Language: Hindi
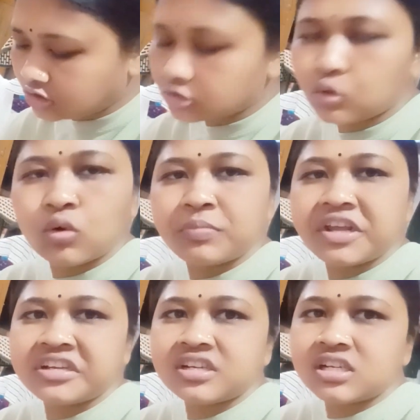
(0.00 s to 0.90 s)
खूब
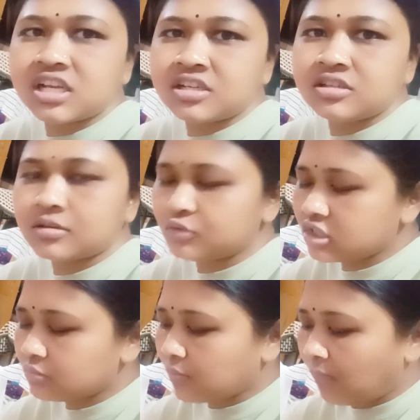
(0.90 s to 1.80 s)
टेस्टी टेस्टी सब्जी
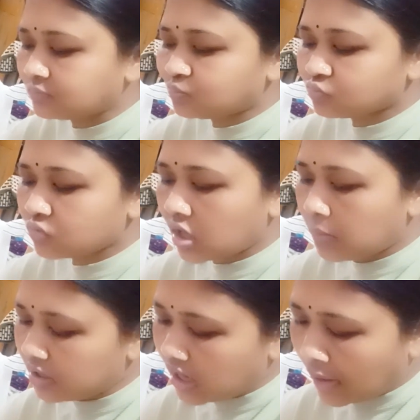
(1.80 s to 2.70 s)

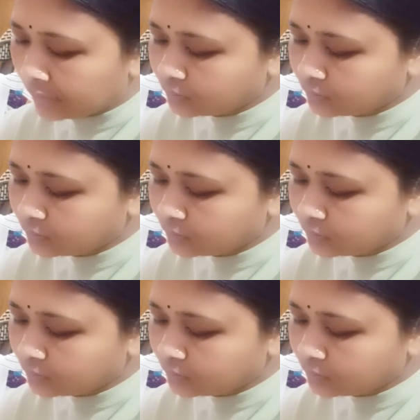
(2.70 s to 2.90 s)
बना है